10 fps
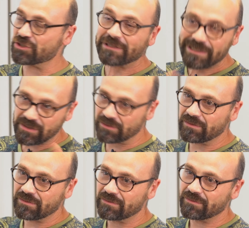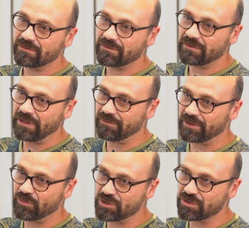des gens descendent. Et en
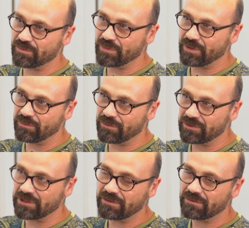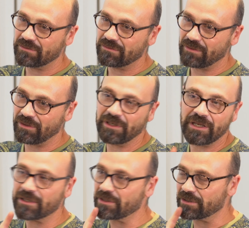fait, moi, j'aime bien monter. Alors,
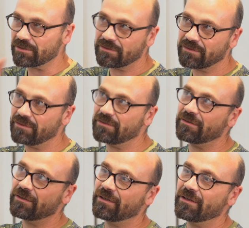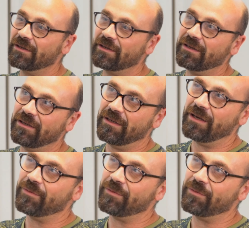il est électrique. Et